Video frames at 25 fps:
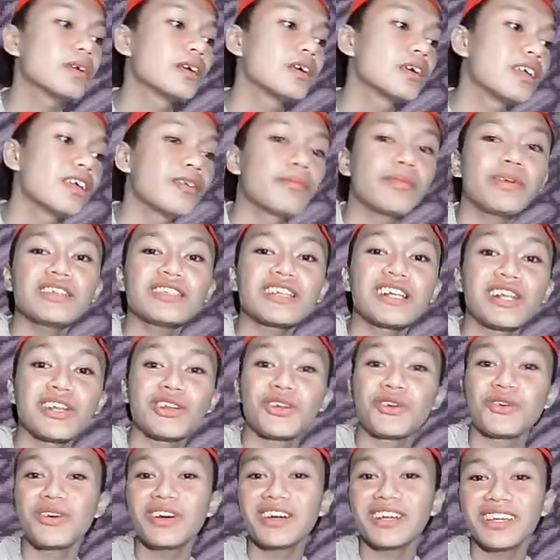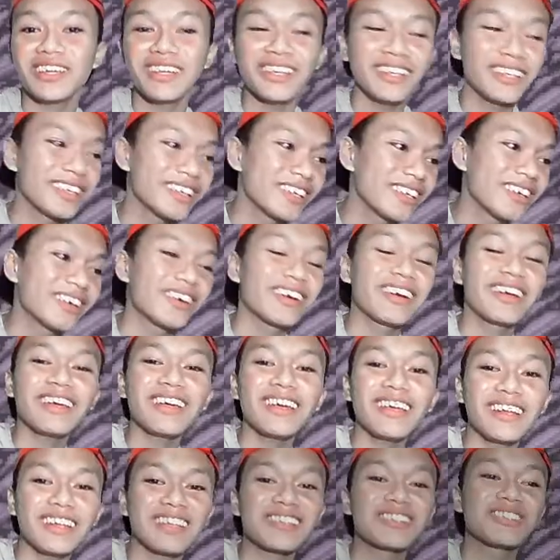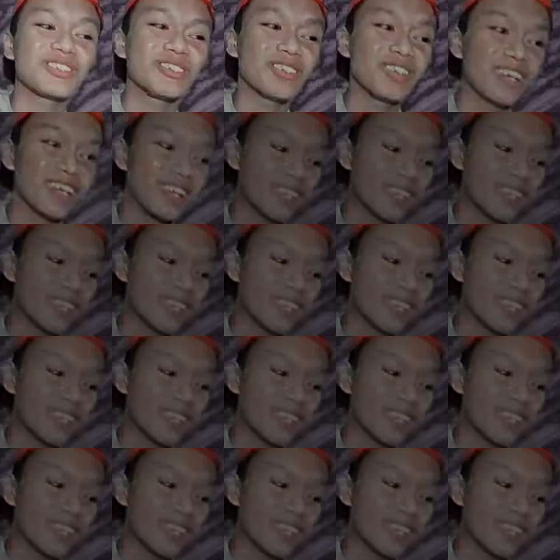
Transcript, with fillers: apa eh, sekali doang ya oke okay, let's go dah